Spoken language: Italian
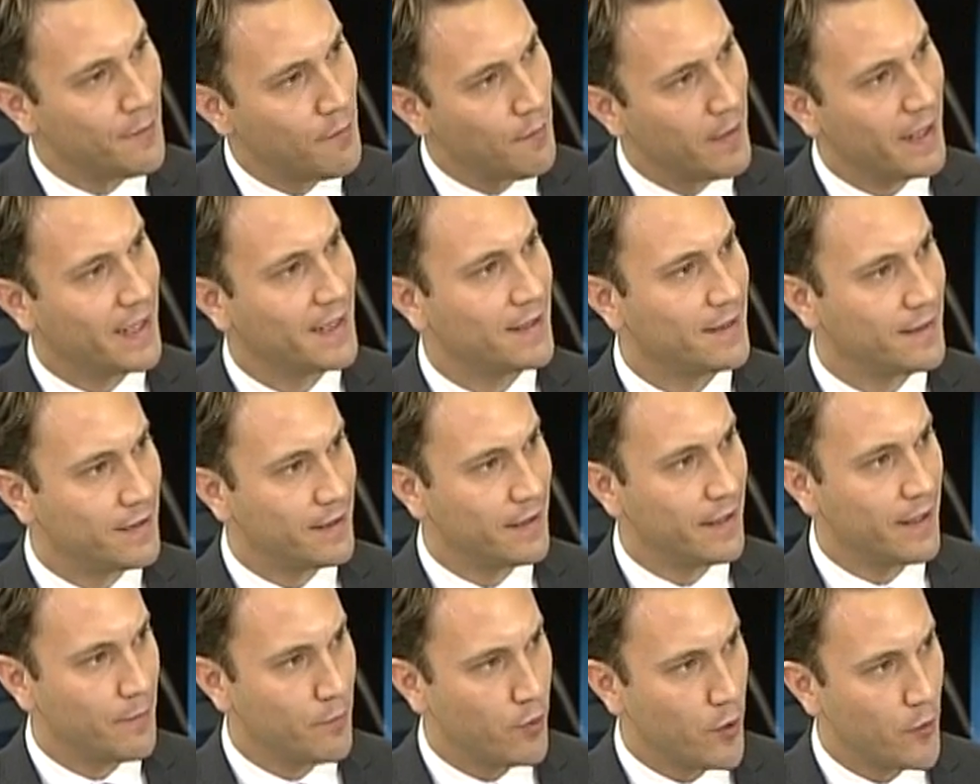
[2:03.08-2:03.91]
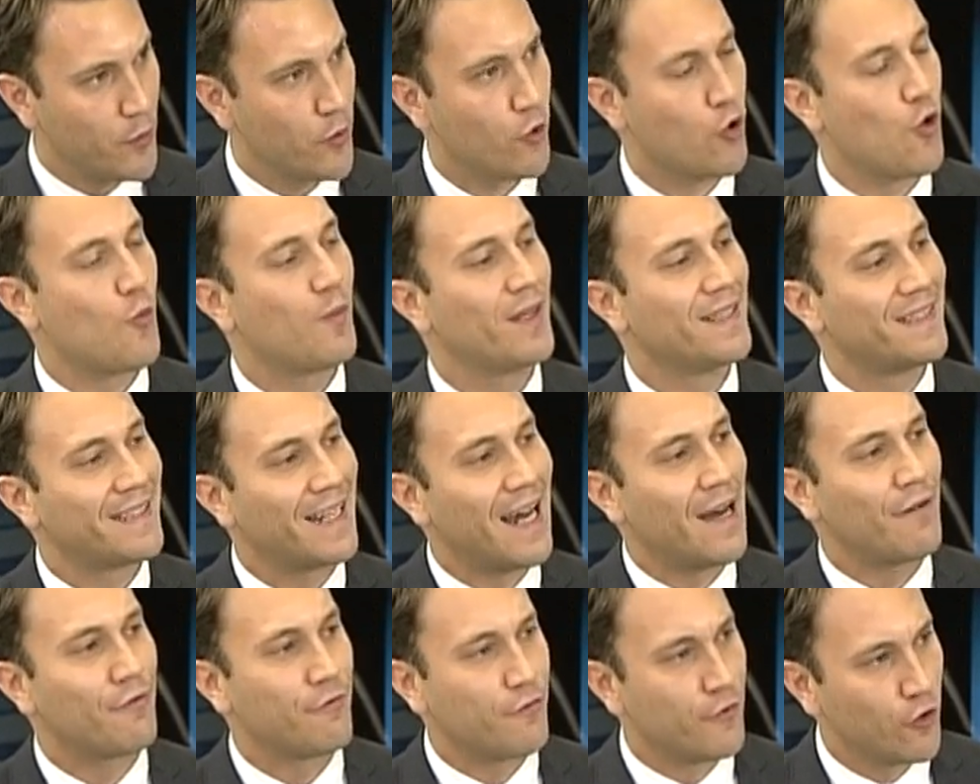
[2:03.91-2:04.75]
in mente proprio come
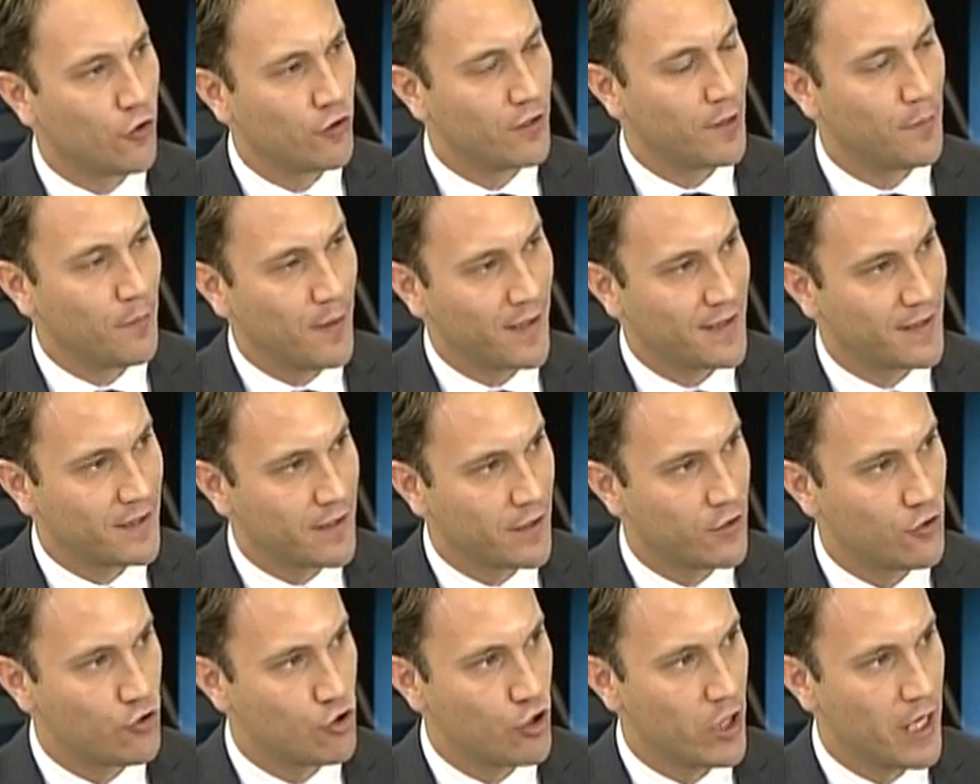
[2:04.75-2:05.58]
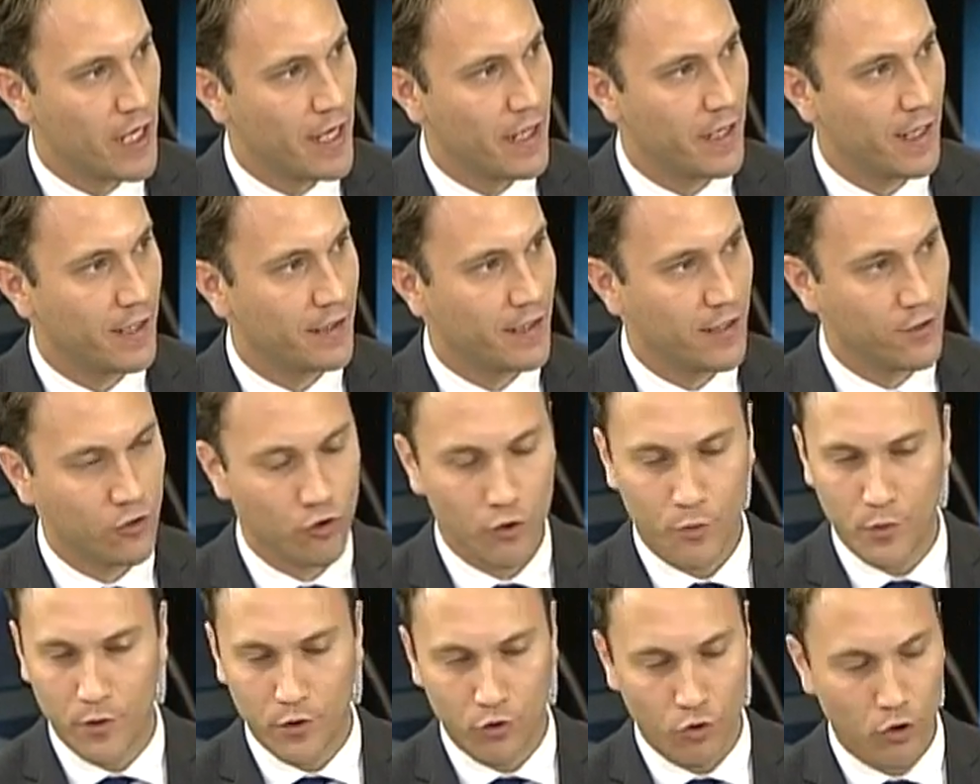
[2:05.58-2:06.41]
traffico di passeggeri
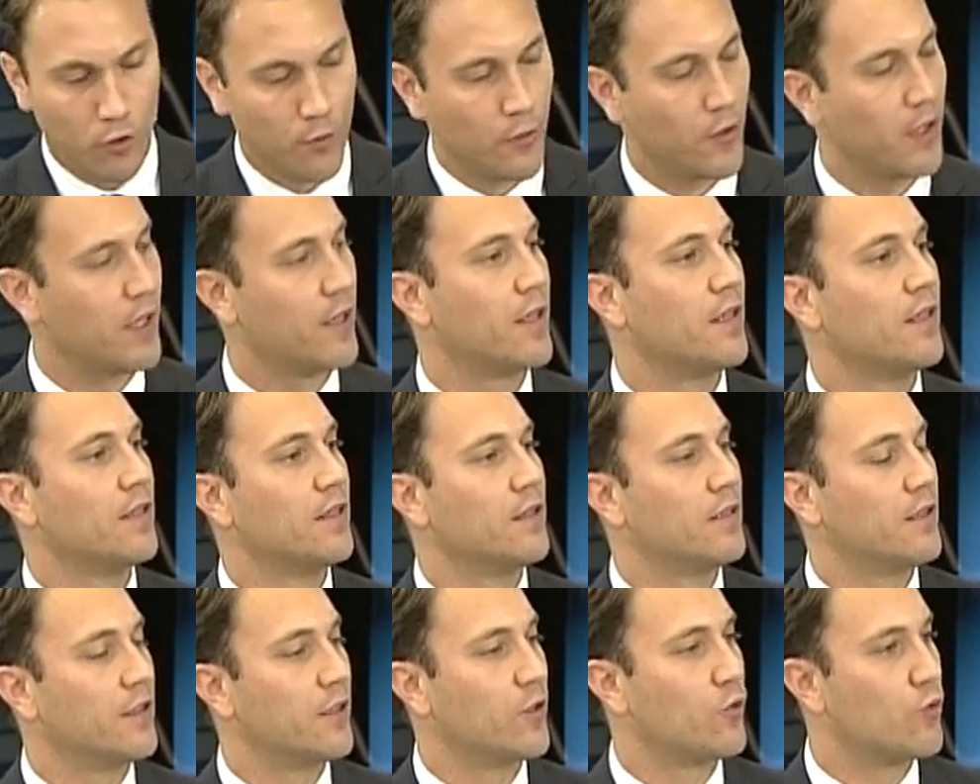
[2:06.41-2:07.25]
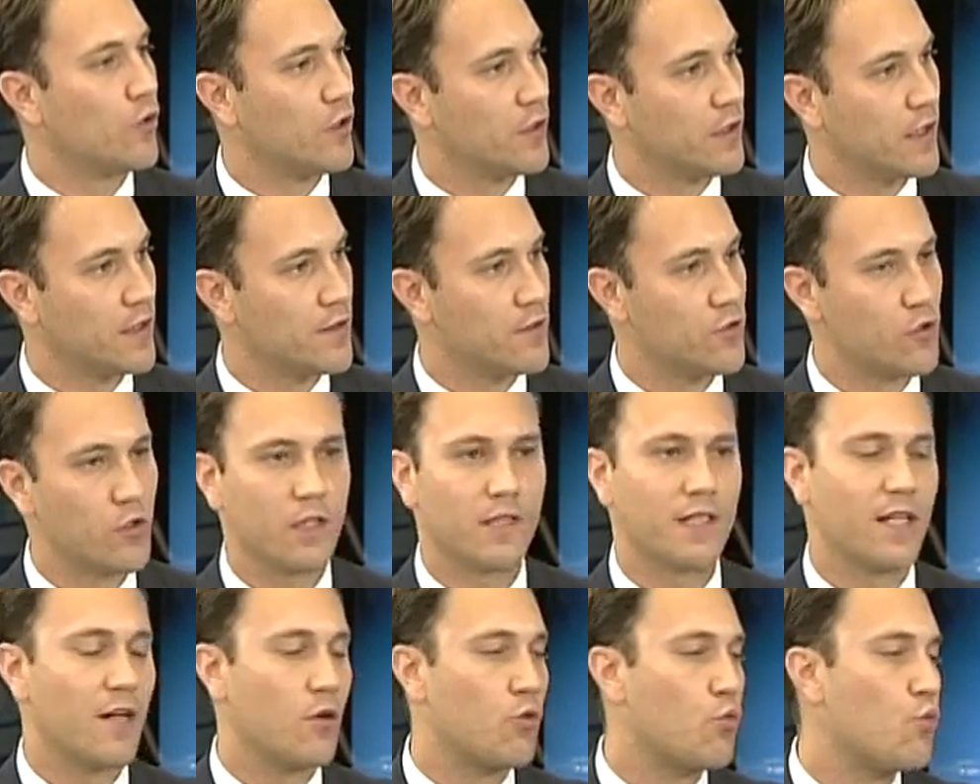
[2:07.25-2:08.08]
adesso poi dopo la eh,
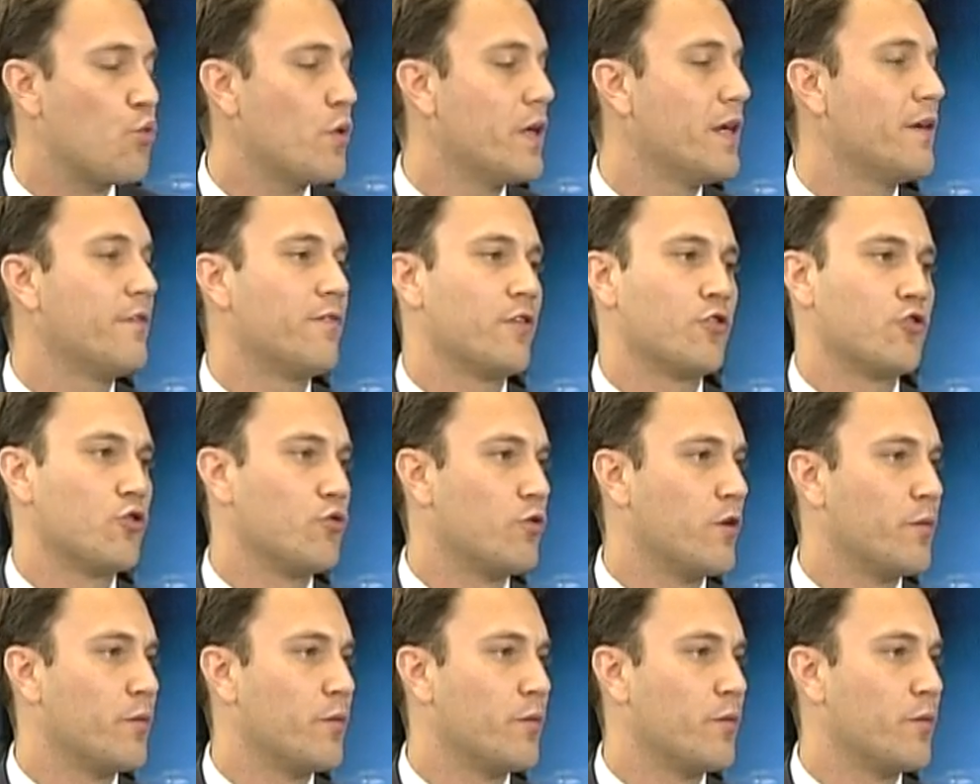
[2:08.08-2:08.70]
quotazione da qui, facendo